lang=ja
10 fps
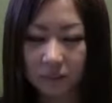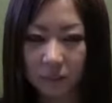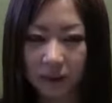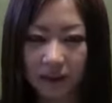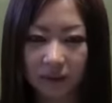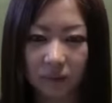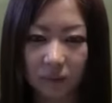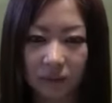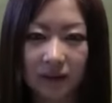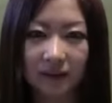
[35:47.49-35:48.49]
パレードも
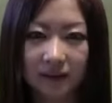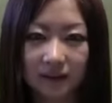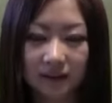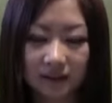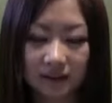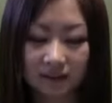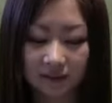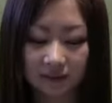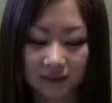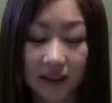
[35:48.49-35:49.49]
見れるし
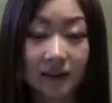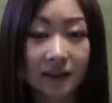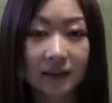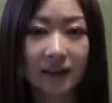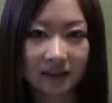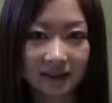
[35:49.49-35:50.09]
平日やし